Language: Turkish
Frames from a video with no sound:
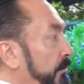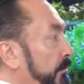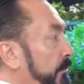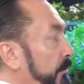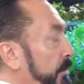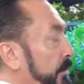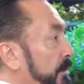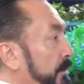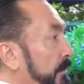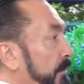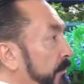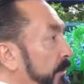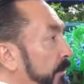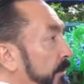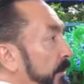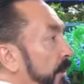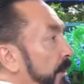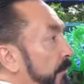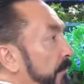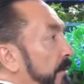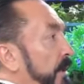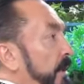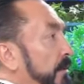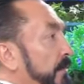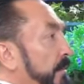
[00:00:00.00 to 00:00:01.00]
izin ver.
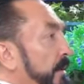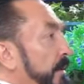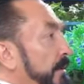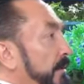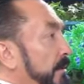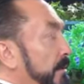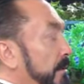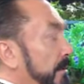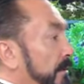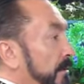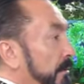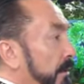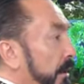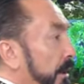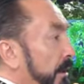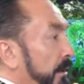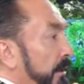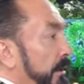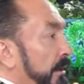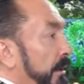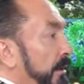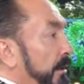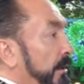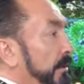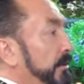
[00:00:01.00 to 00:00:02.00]
Ya vermezsin.
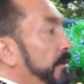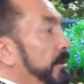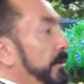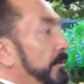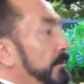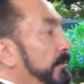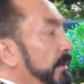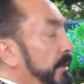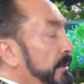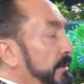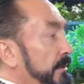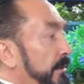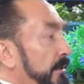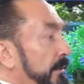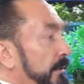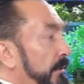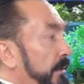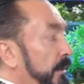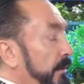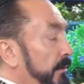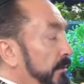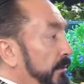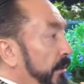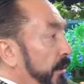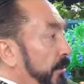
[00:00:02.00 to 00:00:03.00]
Allah Allah gitmezsin.
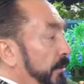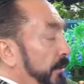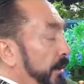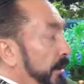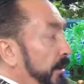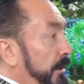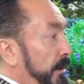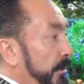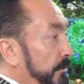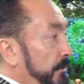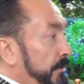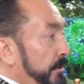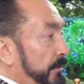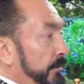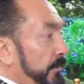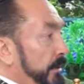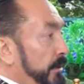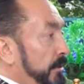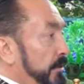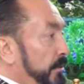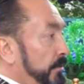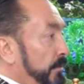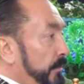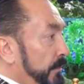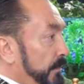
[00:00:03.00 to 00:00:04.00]
Almanya'na bizim ne
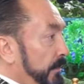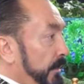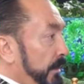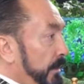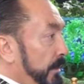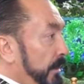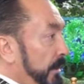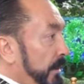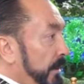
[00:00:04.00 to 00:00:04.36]
işimiz var?